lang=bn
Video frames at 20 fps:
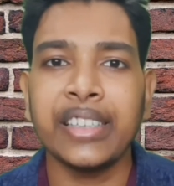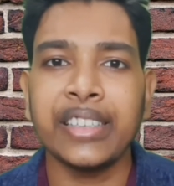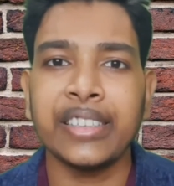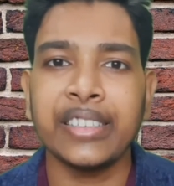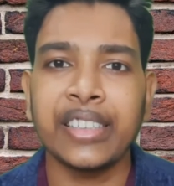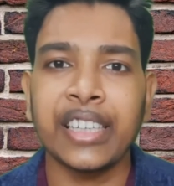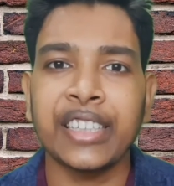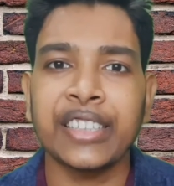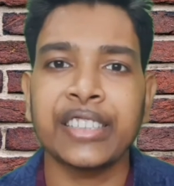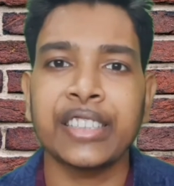
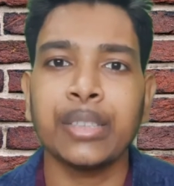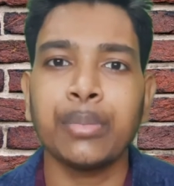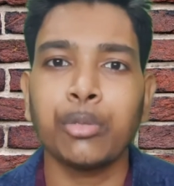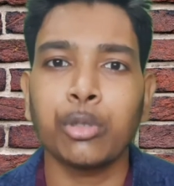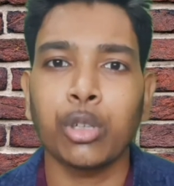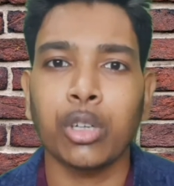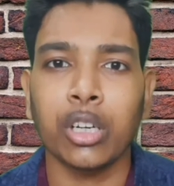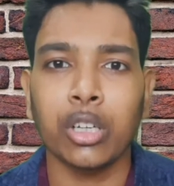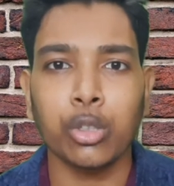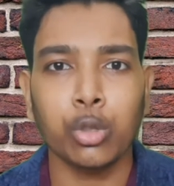ইন্টার্নশিপ
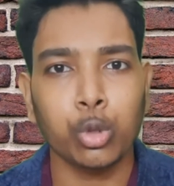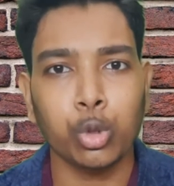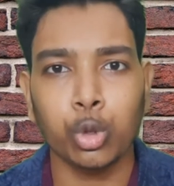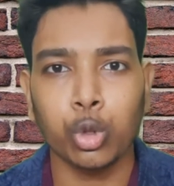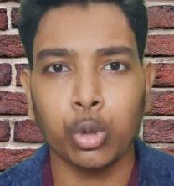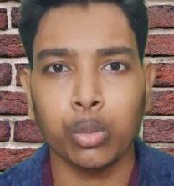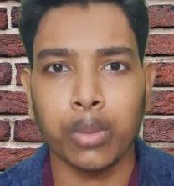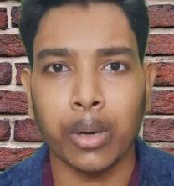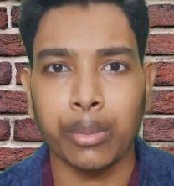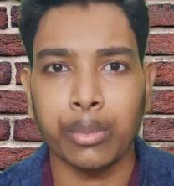করার
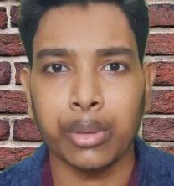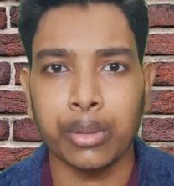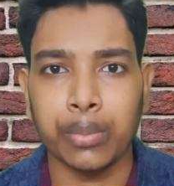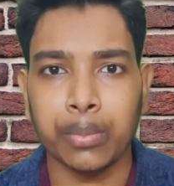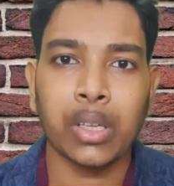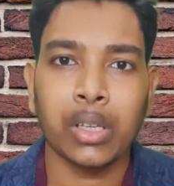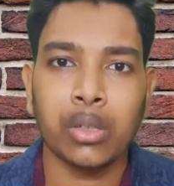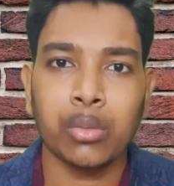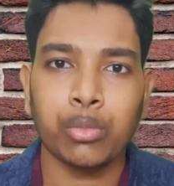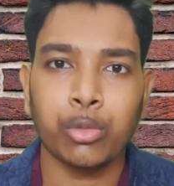সুযোগ পাবে
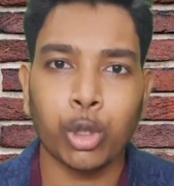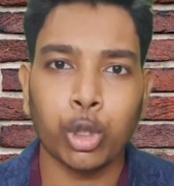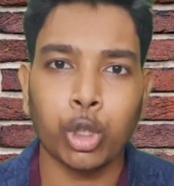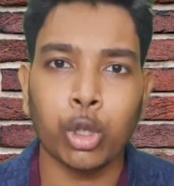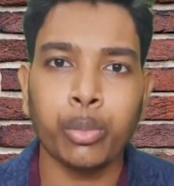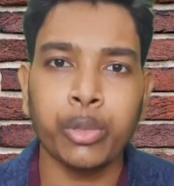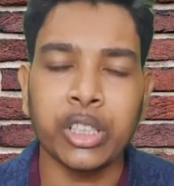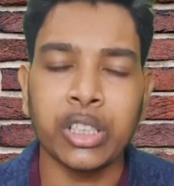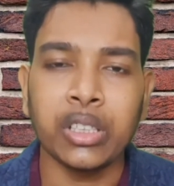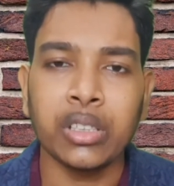
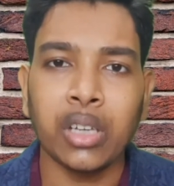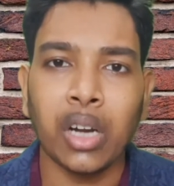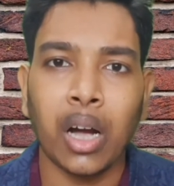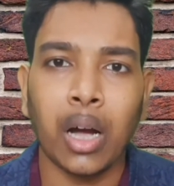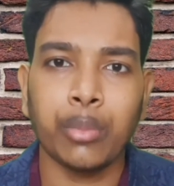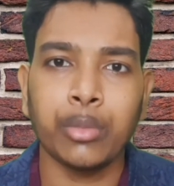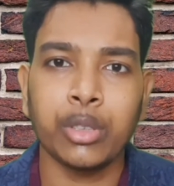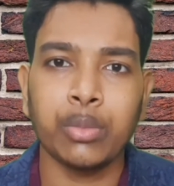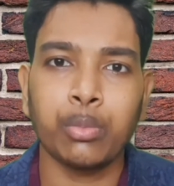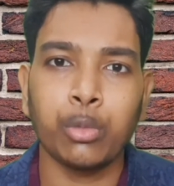প্রথমেই
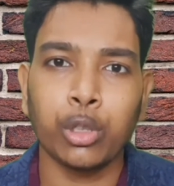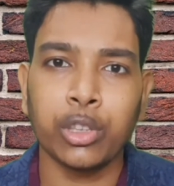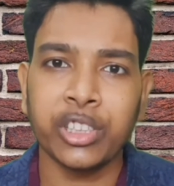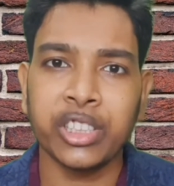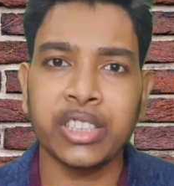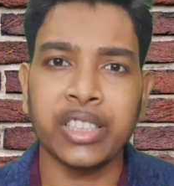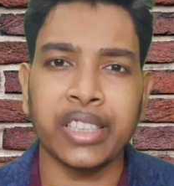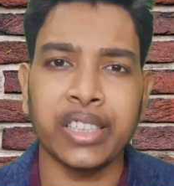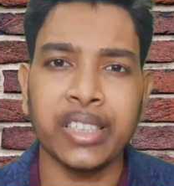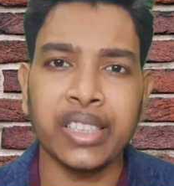আমি বলতে
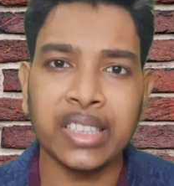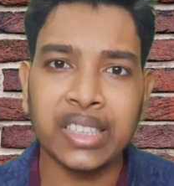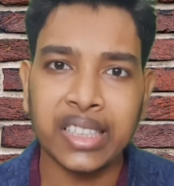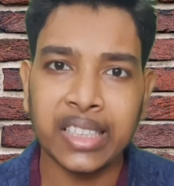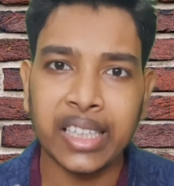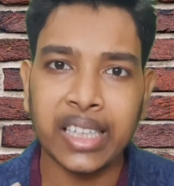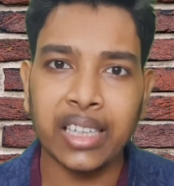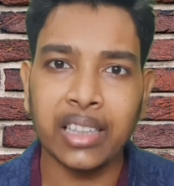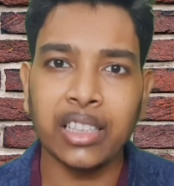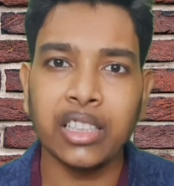চাই যে
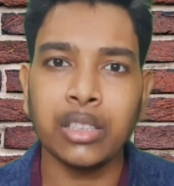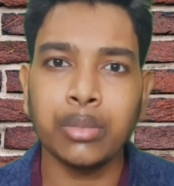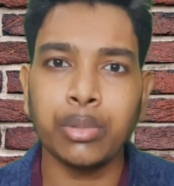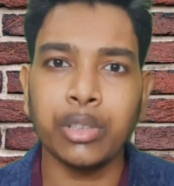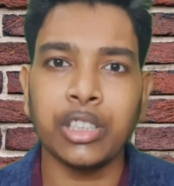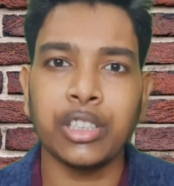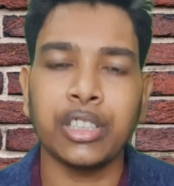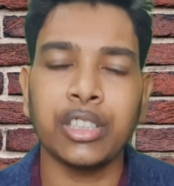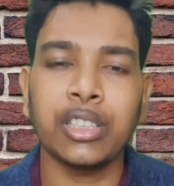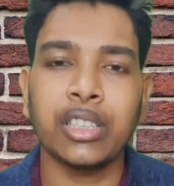
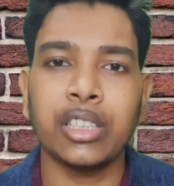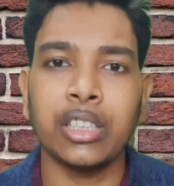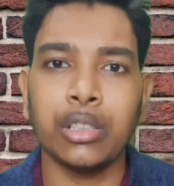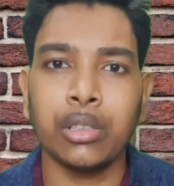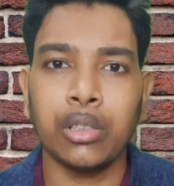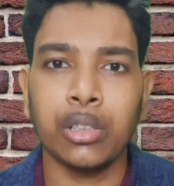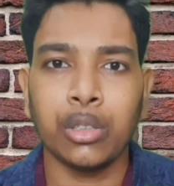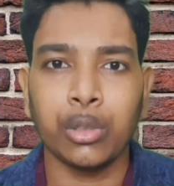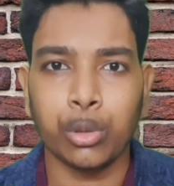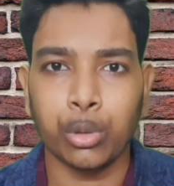এলিজিবিলিটি কি
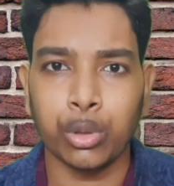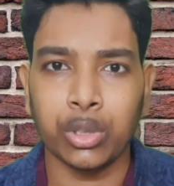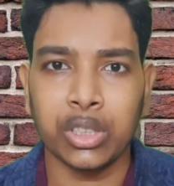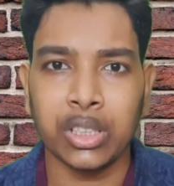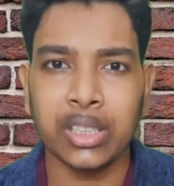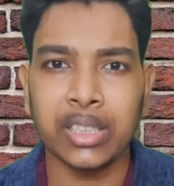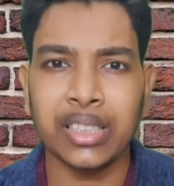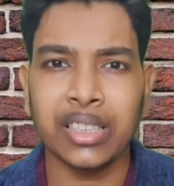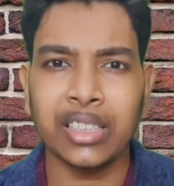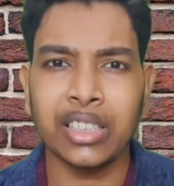রয়েছে
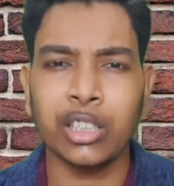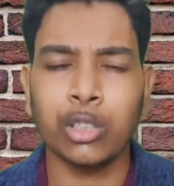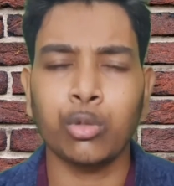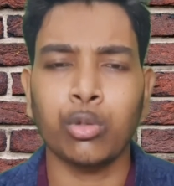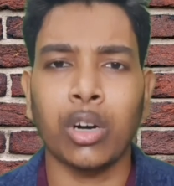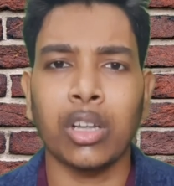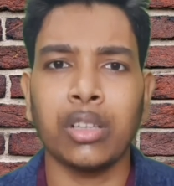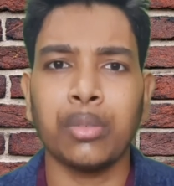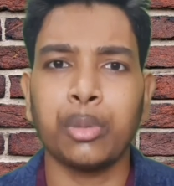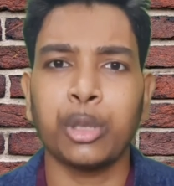কি কি
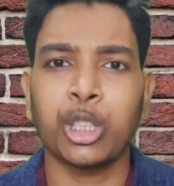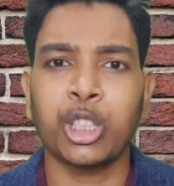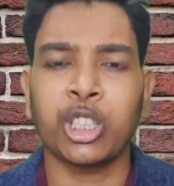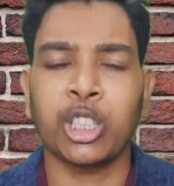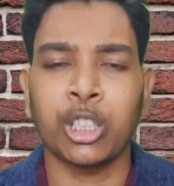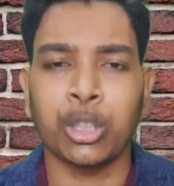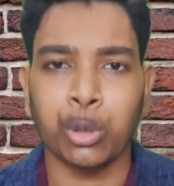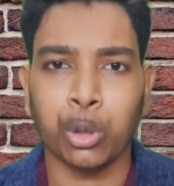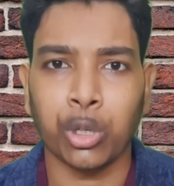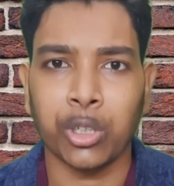
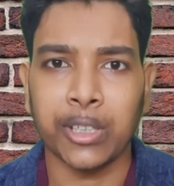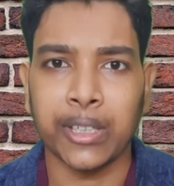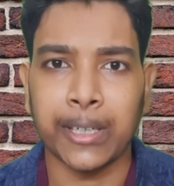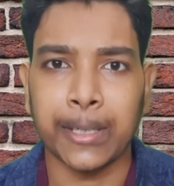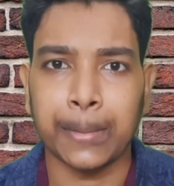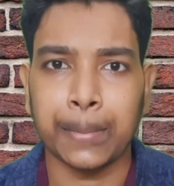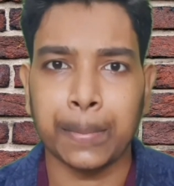কোয়ালিফিকেশান দরকার